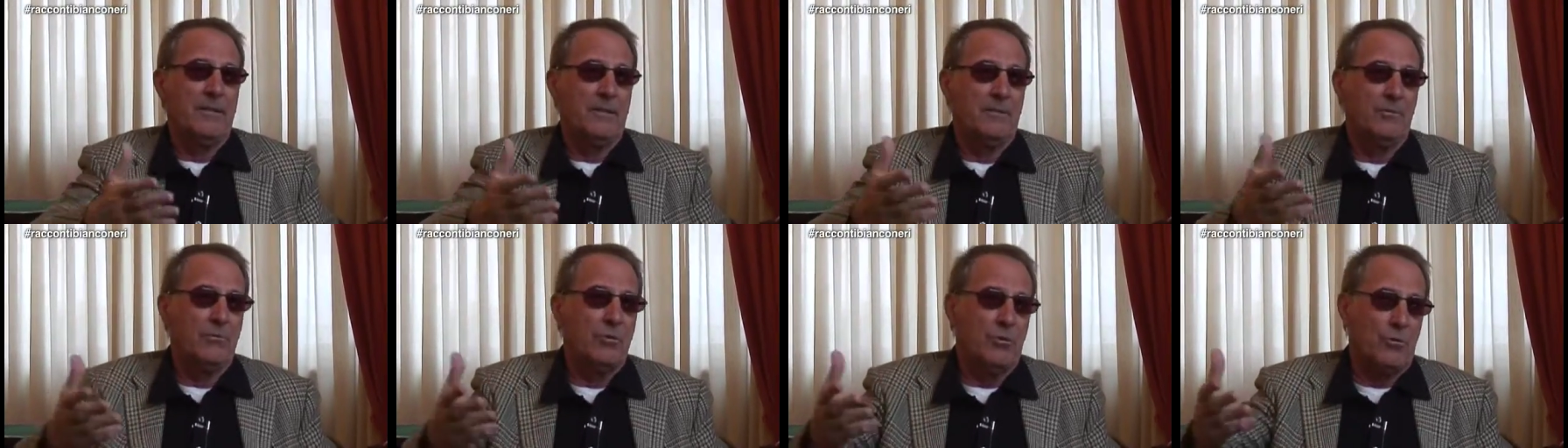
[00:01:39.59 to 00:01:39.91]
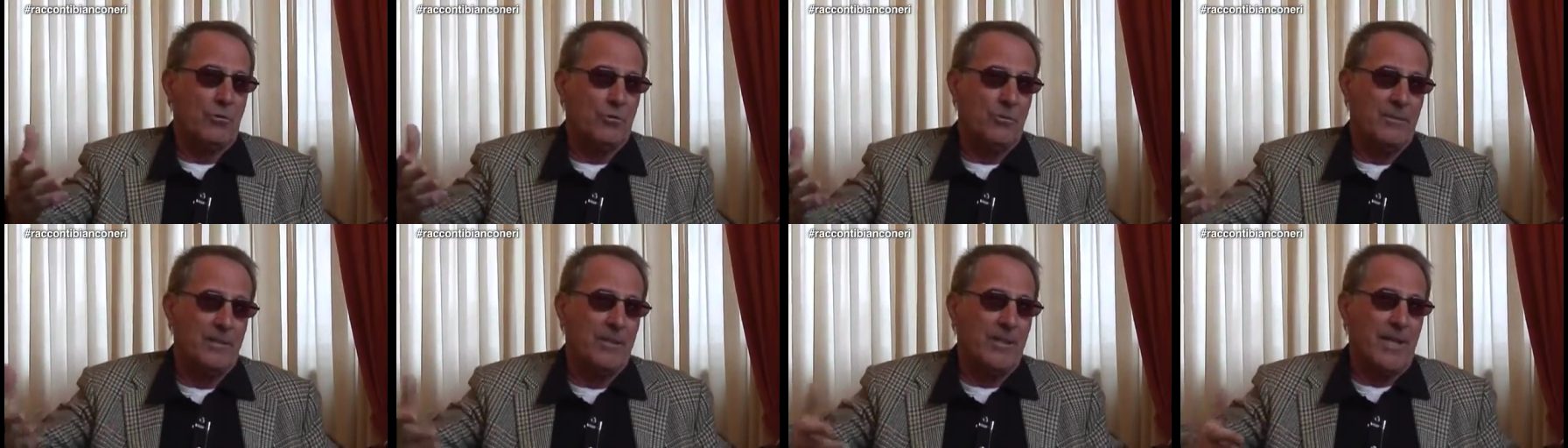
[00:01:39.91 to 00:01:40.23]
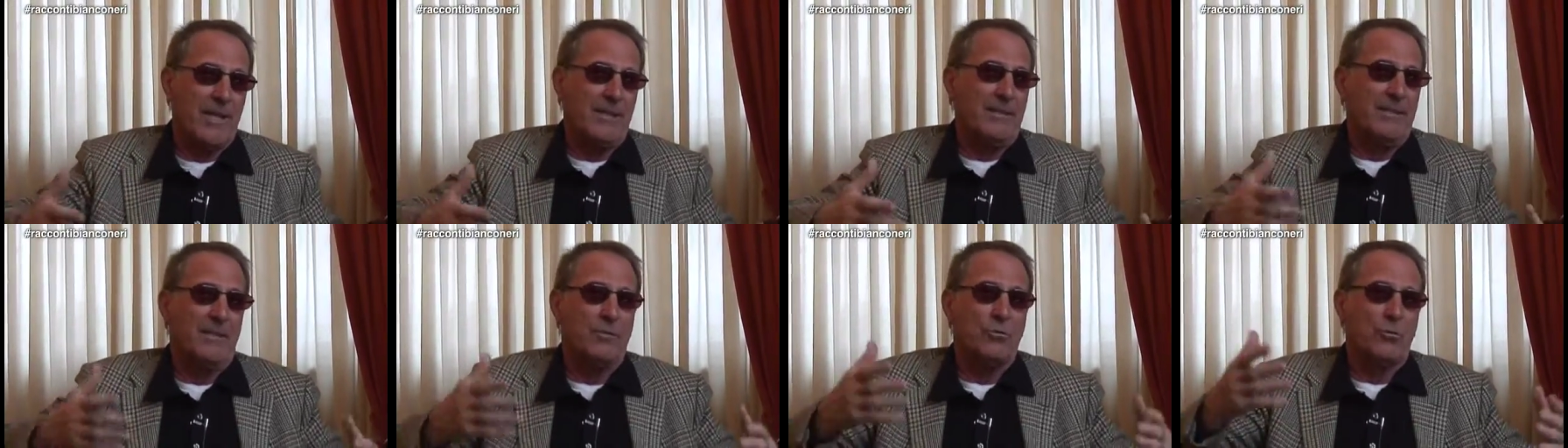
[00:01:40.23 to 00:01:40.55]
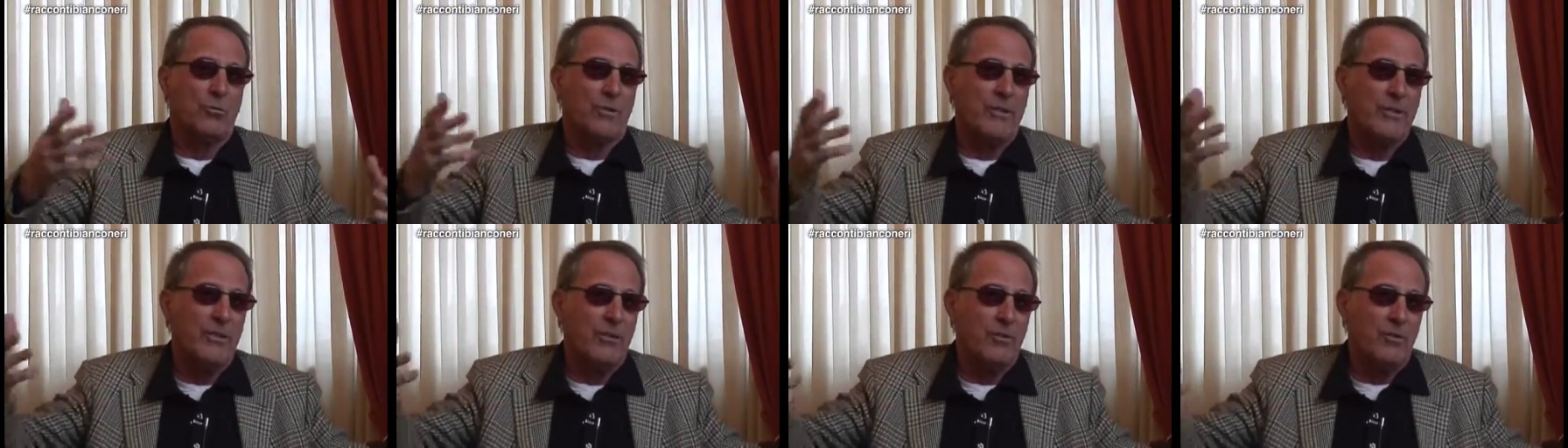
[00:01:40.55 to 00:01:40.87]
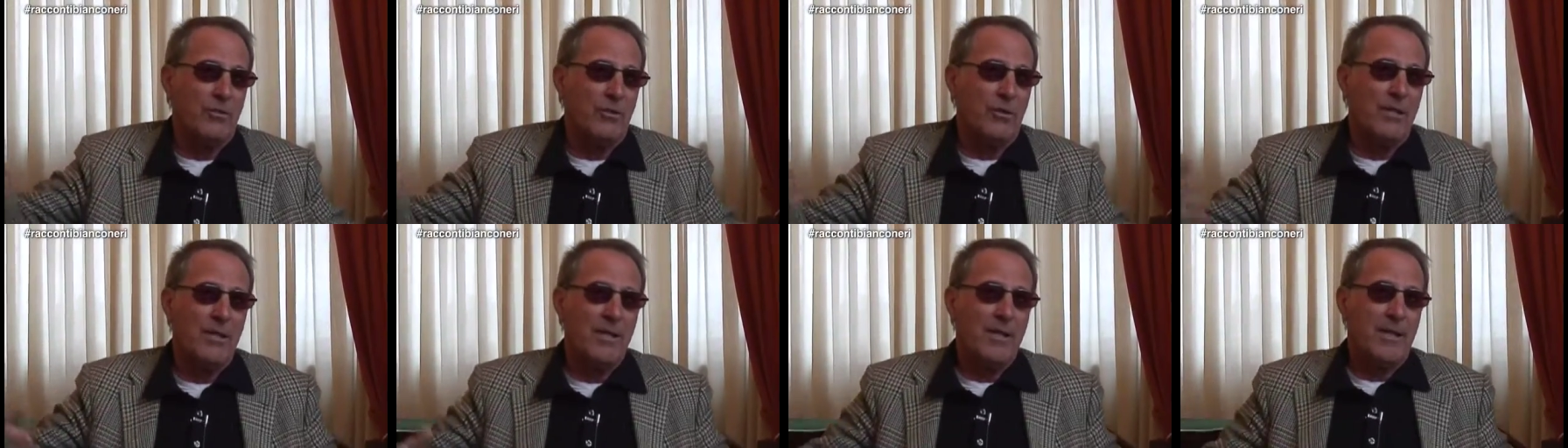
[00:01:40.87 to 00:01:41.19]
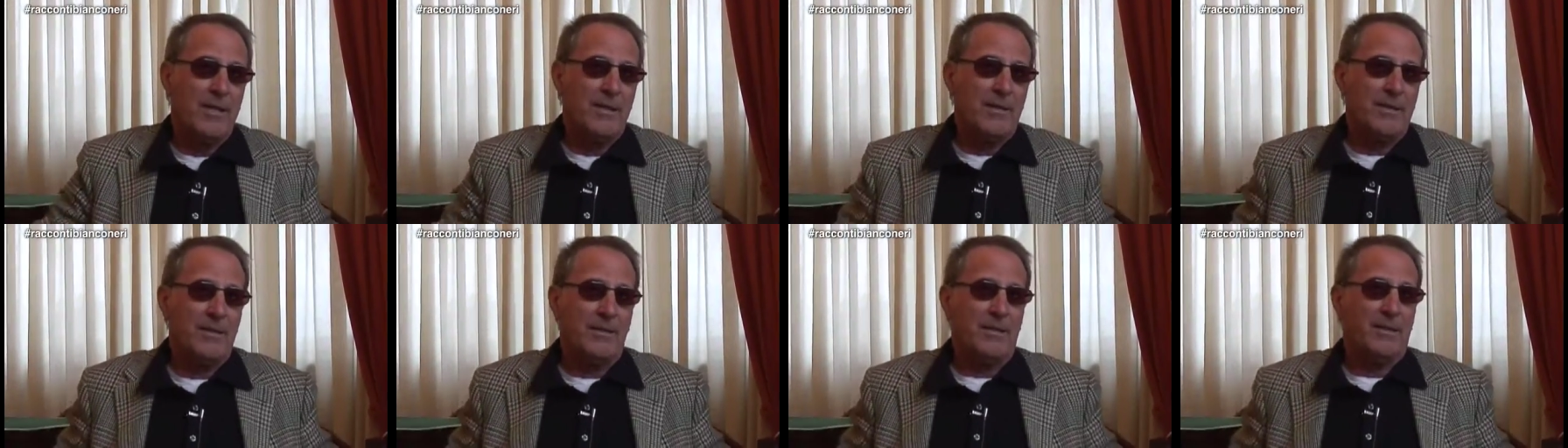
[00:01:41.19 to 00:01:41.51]
il toro del grande Torino,
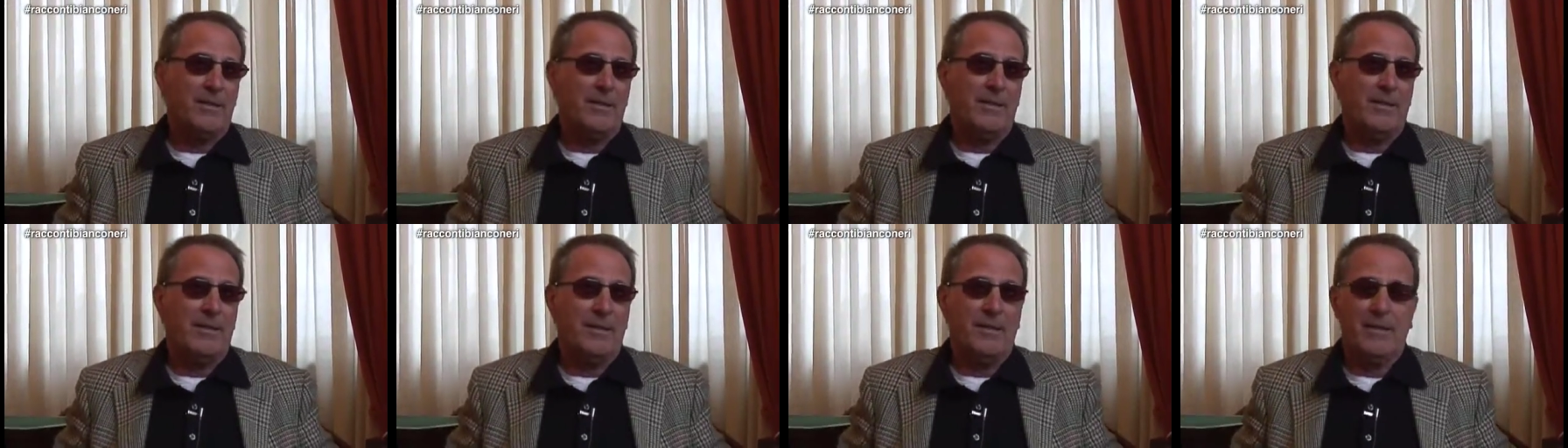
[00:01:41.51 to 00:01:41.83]
eh,